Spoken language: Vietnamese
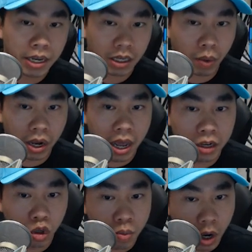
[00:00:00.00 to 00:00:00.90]
xong rồi
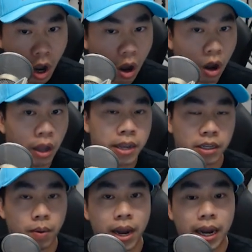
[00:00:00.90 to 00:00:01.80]
lên zoom call
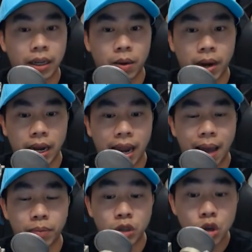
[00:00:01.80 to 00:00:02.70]
xong rồi xong rồi
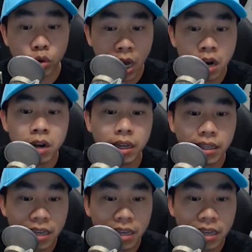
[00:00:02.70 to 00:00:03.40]
làm nhiều thứ